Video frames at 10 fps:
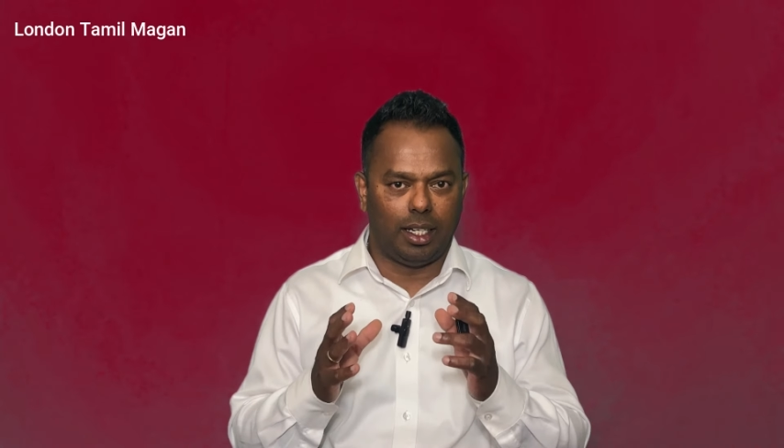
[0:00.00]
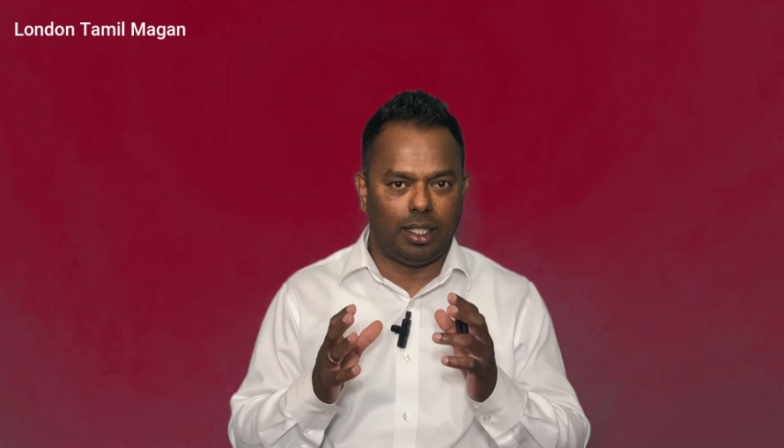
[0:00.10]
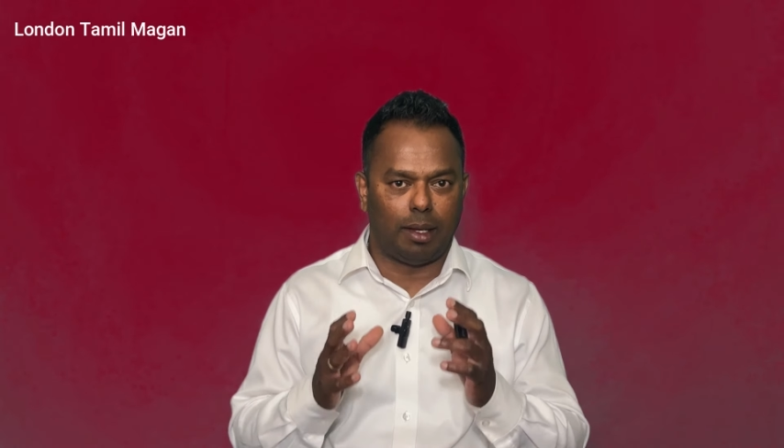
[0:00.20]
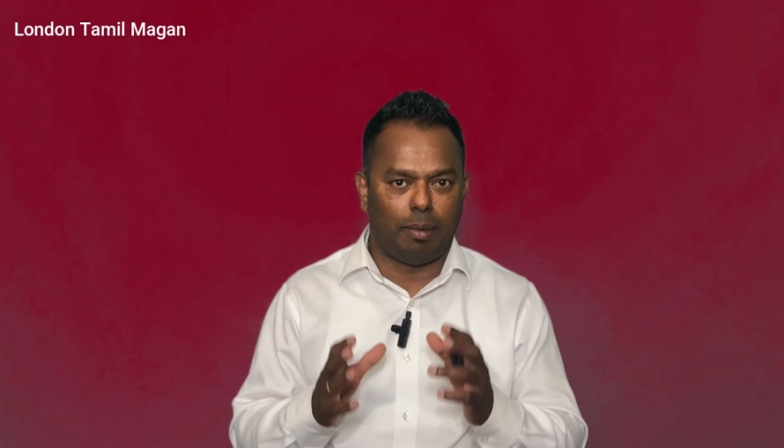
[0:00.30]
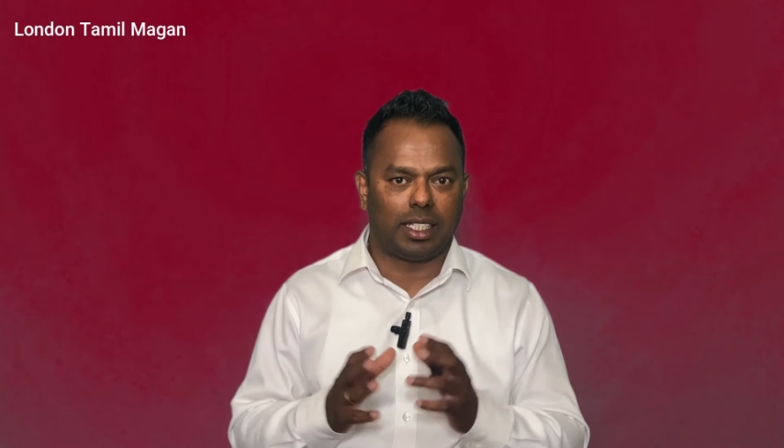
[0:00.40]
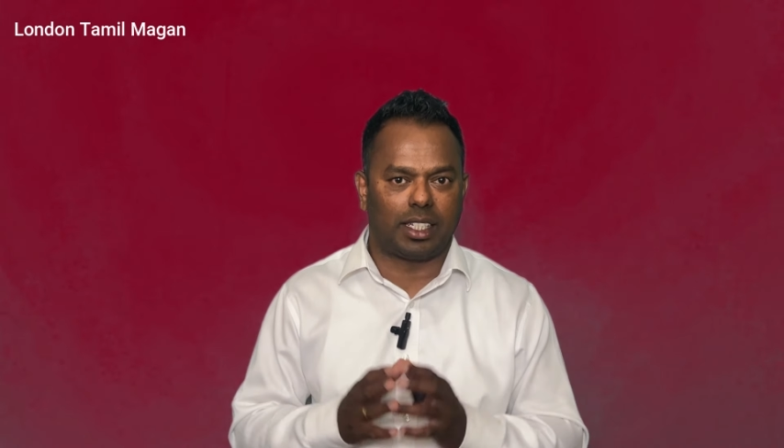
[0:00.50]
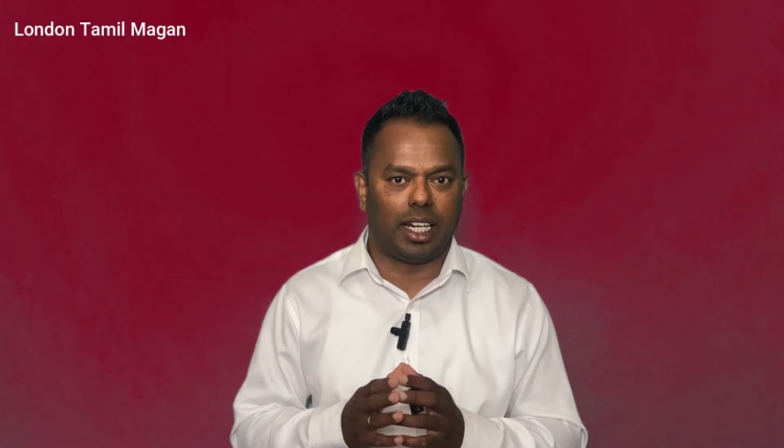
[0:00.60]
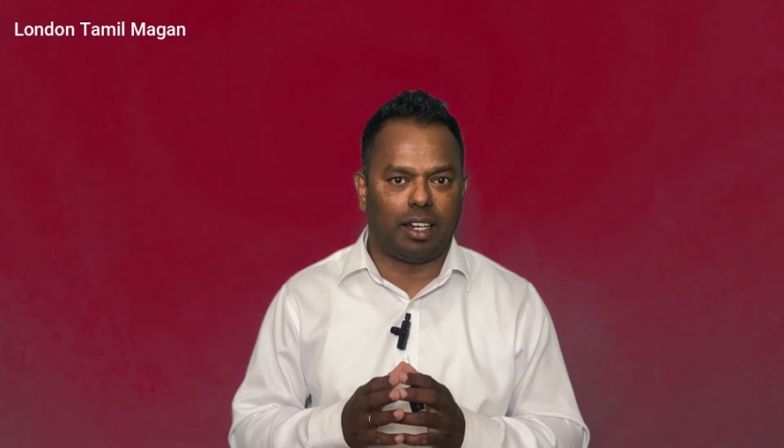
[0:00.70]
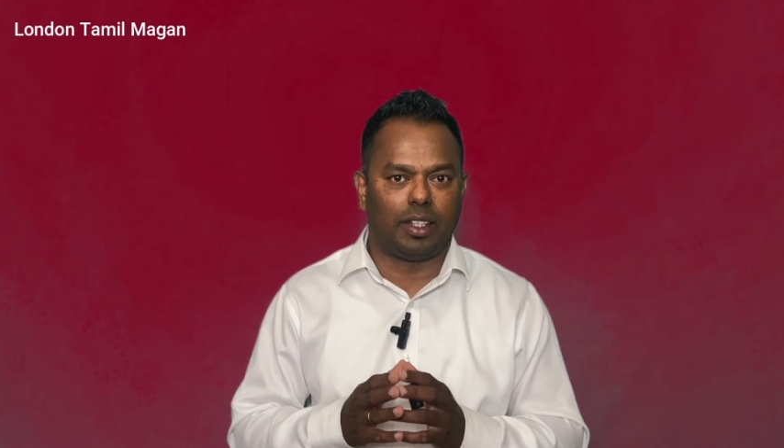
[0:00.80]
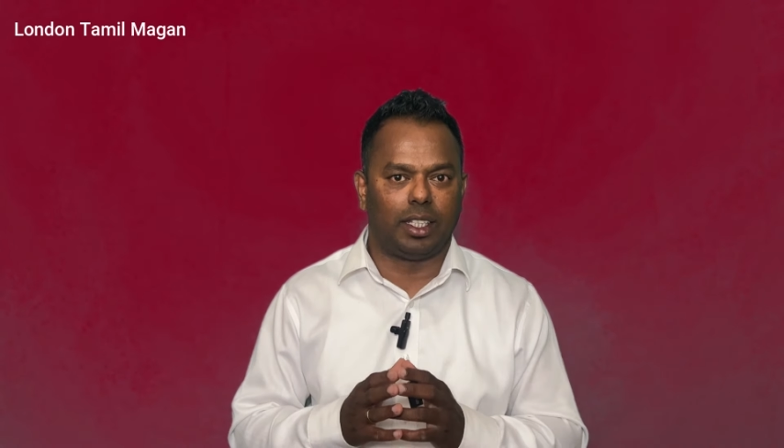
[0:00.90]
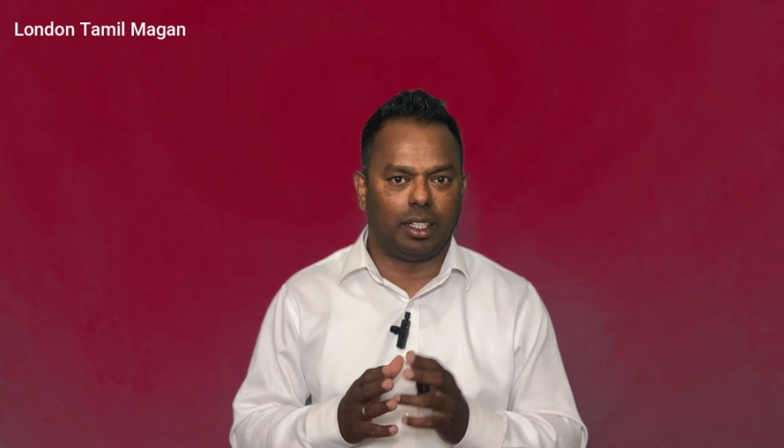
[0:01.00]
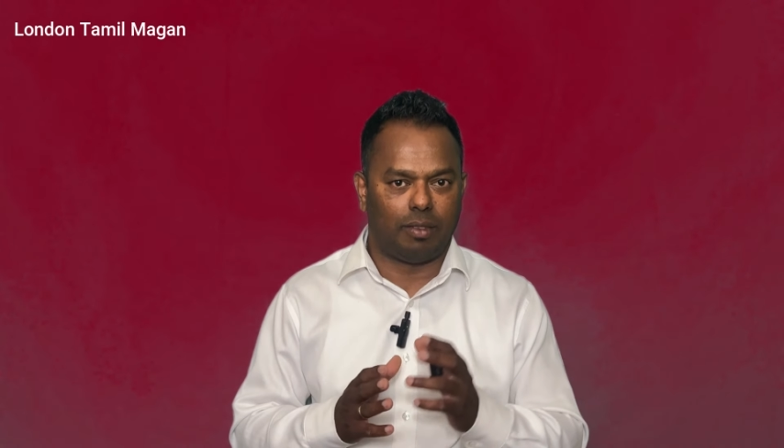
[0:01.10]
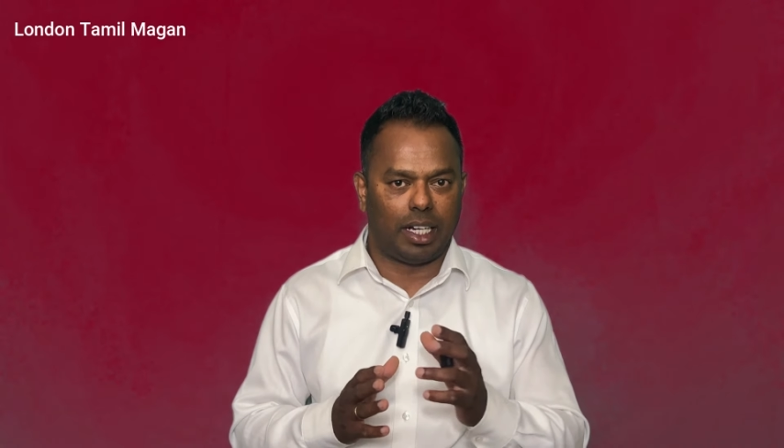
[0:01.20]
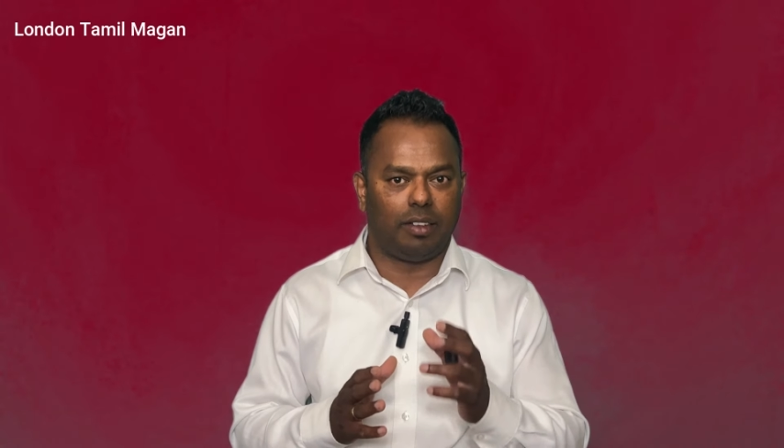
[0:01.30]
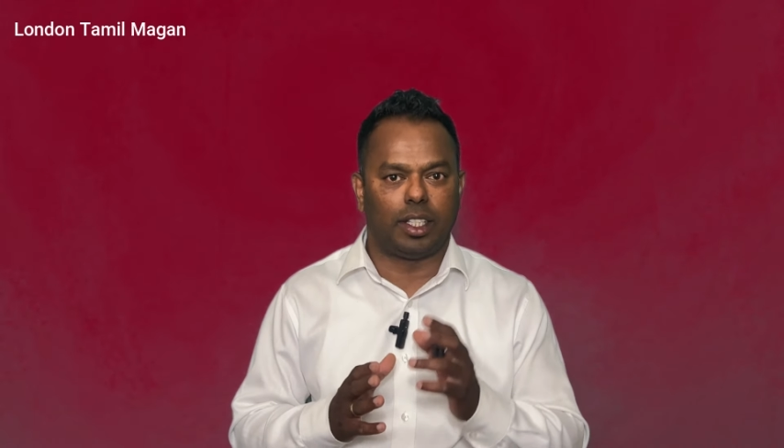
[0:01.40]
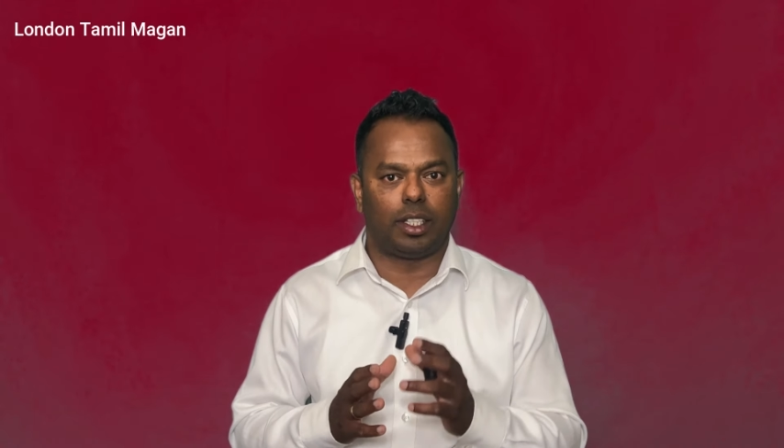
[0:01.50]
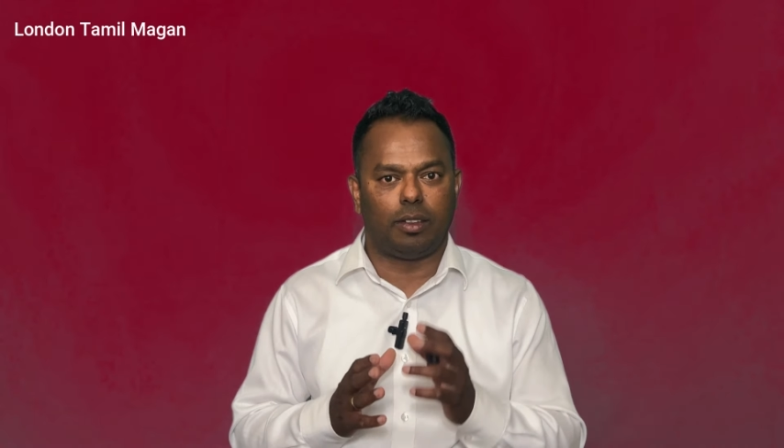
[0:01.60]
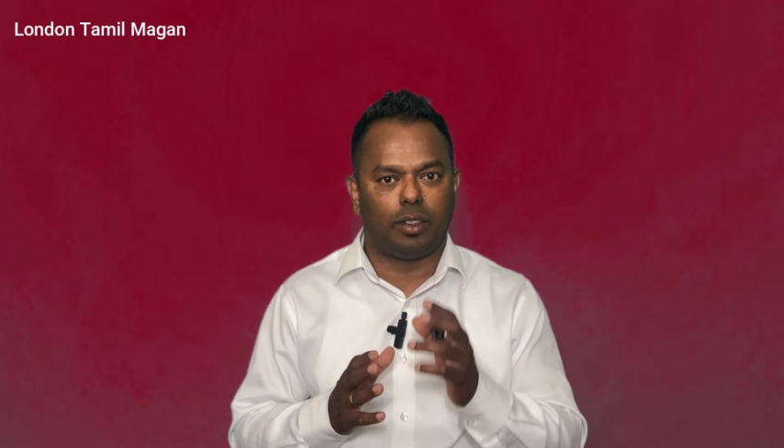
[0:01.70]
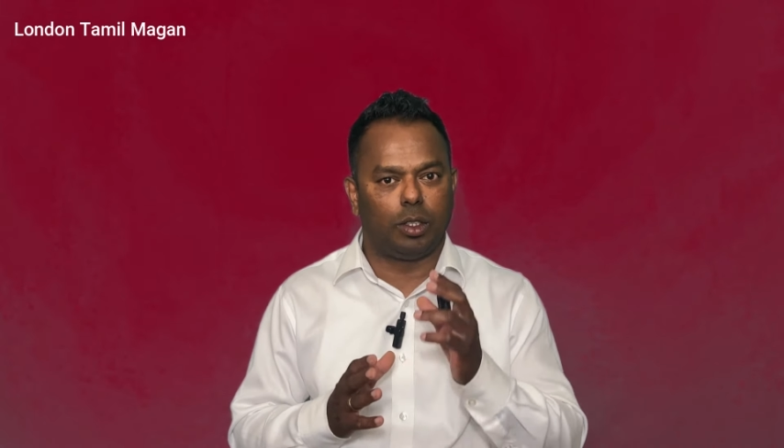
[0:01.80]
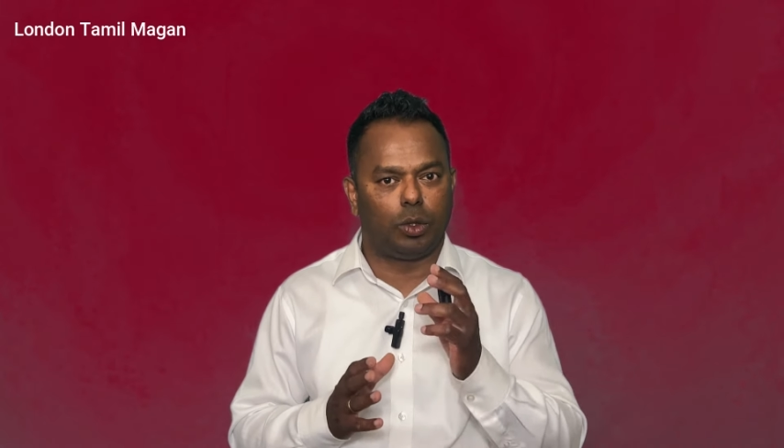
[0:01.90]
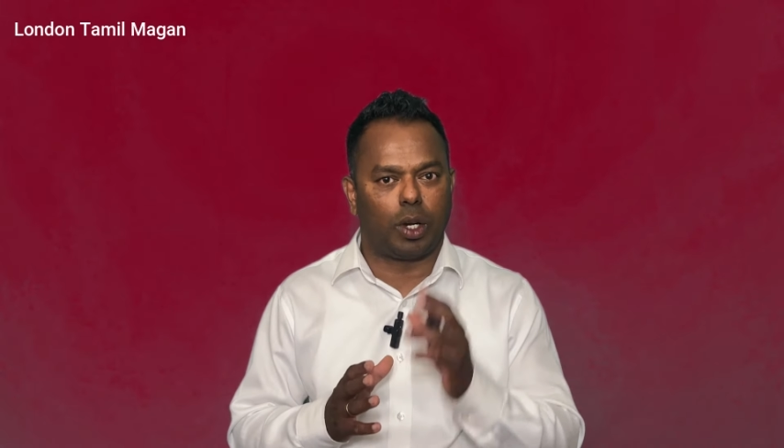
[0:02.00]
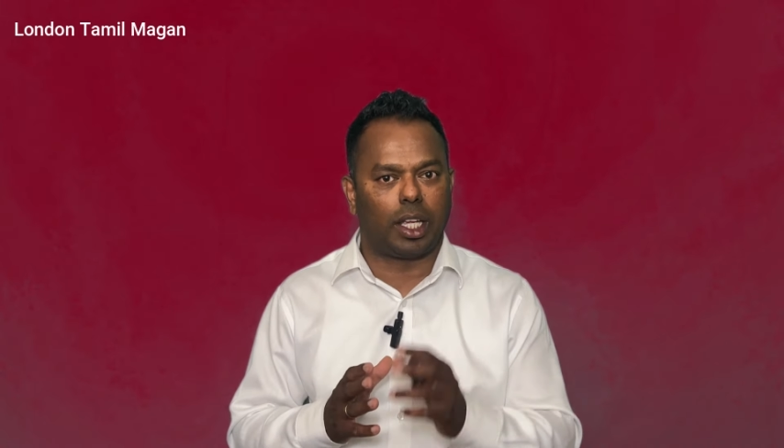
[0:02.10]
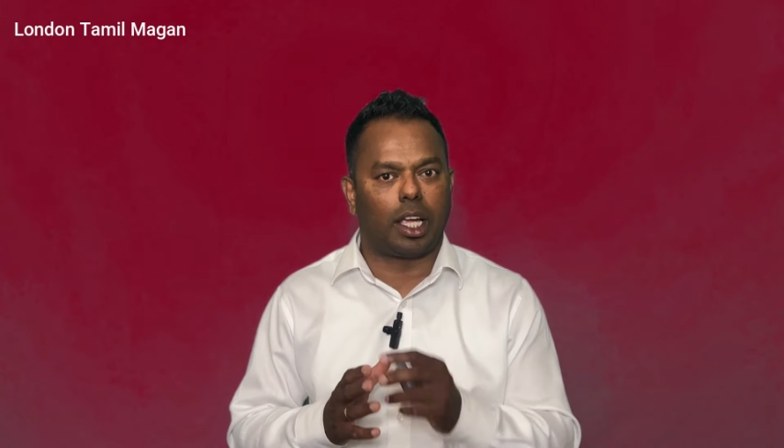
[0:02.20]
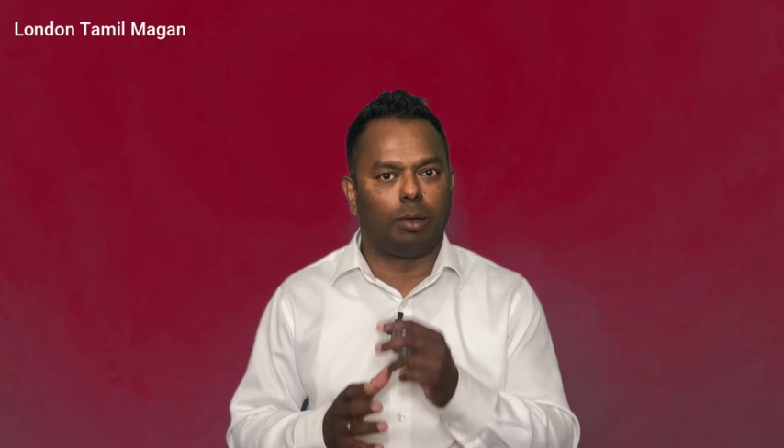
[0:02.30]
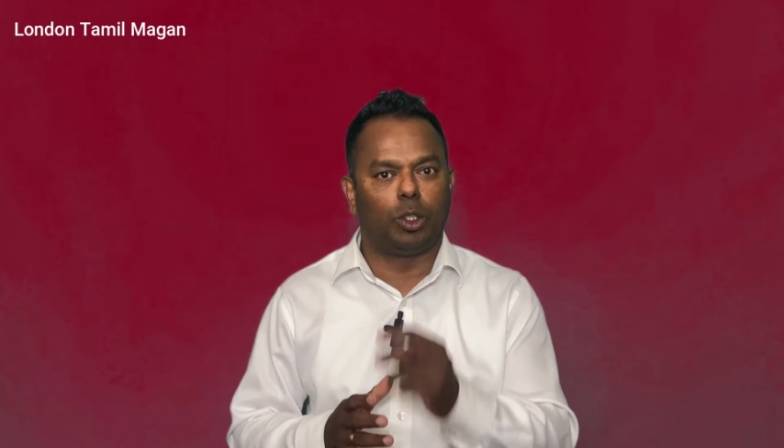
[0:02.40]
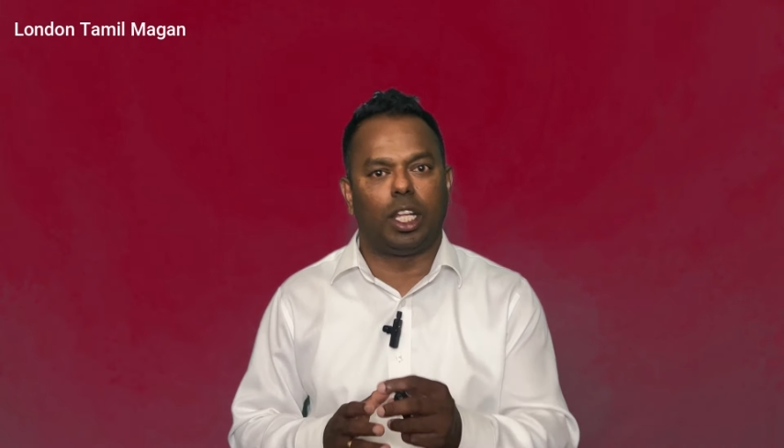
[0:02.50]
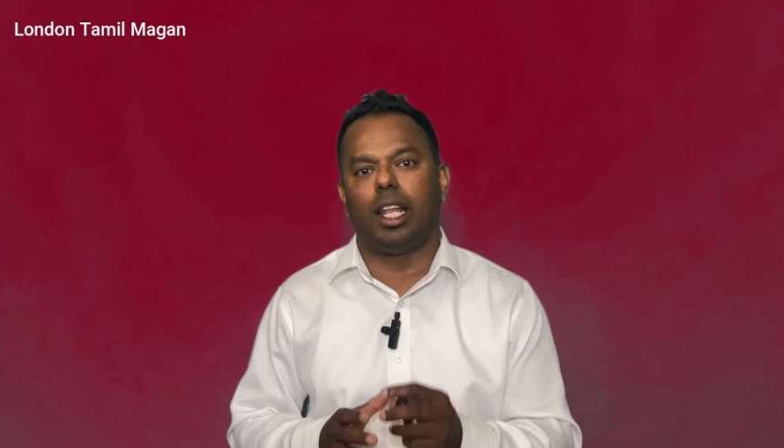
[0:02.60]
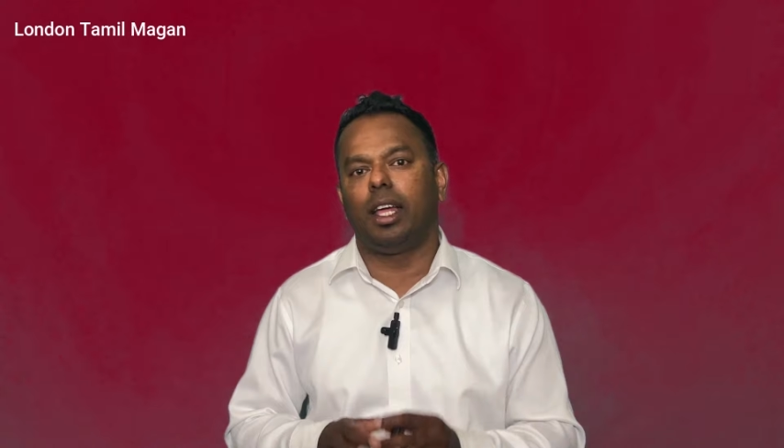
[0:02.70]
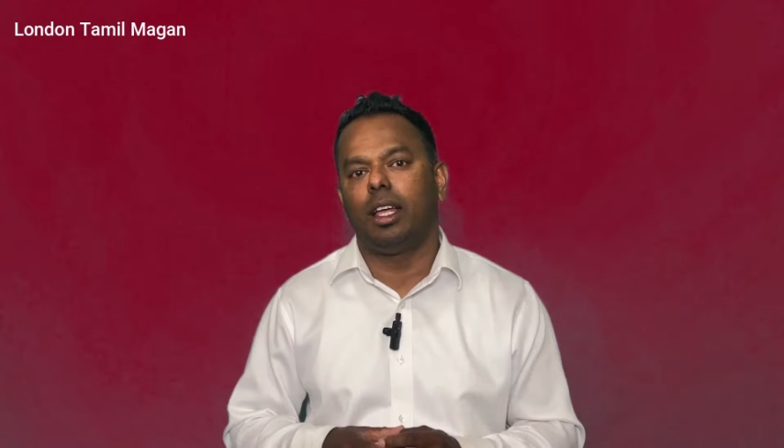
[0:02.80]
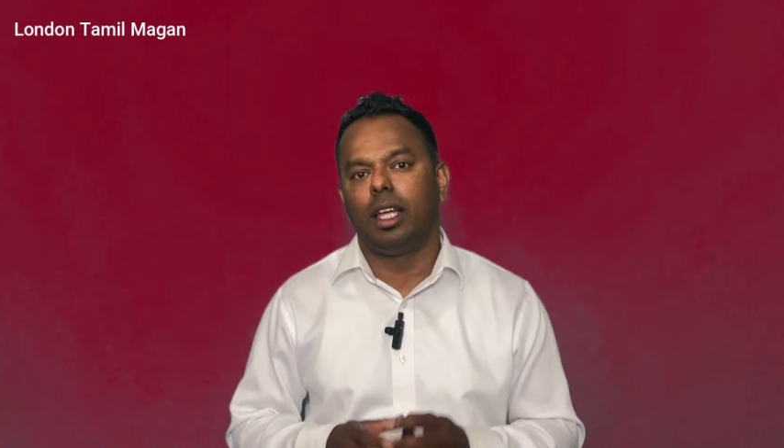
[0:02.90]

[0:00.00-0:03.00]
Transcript: இந்த பேஸ் ரேட்டை வந்து வட்டி வீதத்தை வந்து குறைக்கும் முதலே